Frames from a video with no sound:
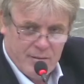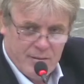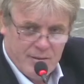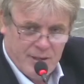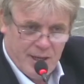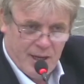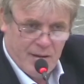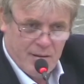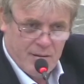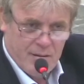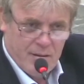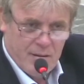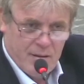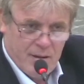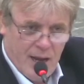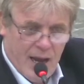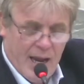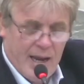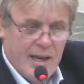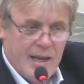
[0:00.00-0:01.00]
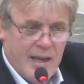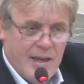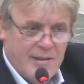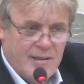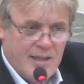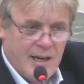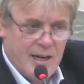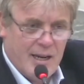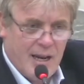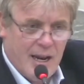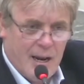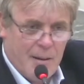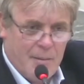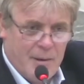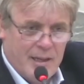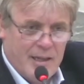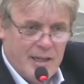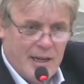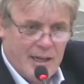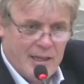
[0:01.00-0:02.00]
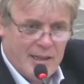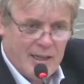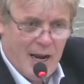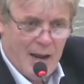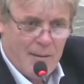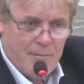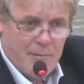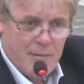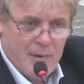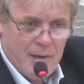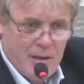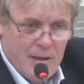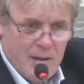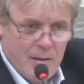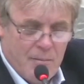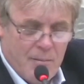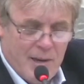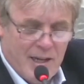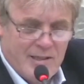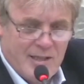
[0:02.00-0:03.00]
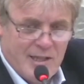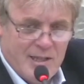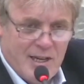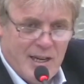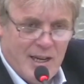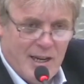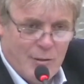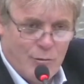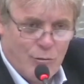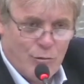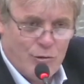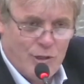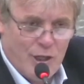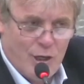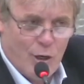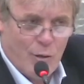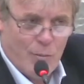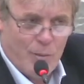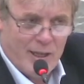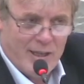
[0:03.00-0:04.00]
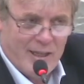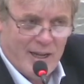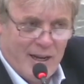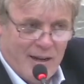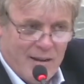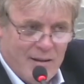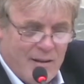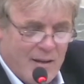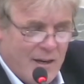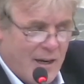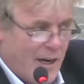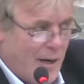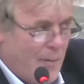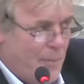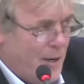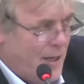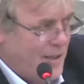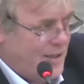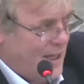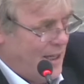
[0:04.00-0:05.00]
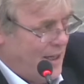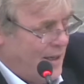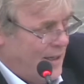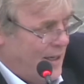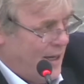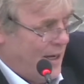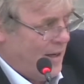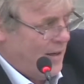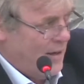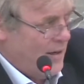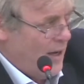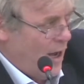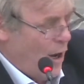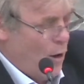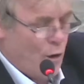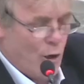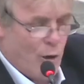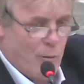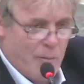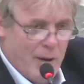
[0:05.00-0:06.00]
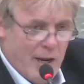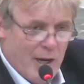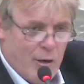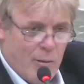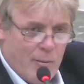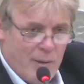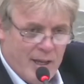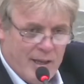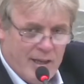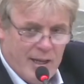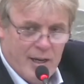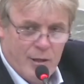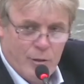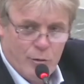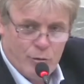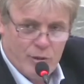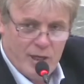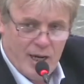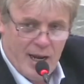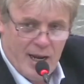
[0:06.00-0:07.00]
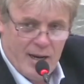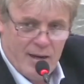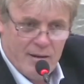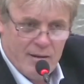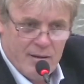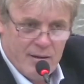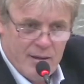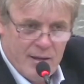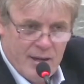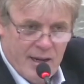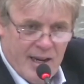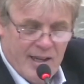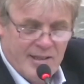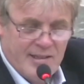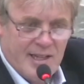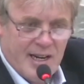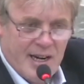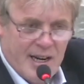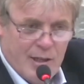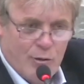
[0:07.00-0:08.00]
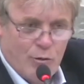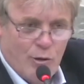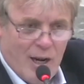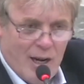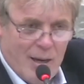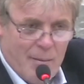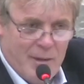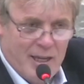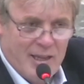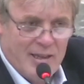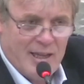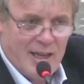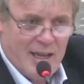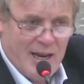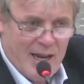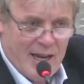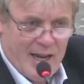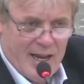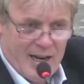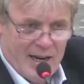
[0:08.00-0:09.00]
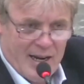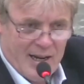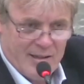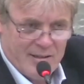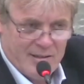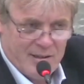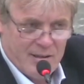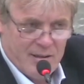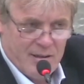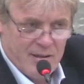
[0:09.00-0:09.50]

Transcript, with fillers: ¿sí? Hay que decir claramente que Trump, más allá de que es un psicópata, representa a un complejo militar industrial que se retroalimenta de las guerras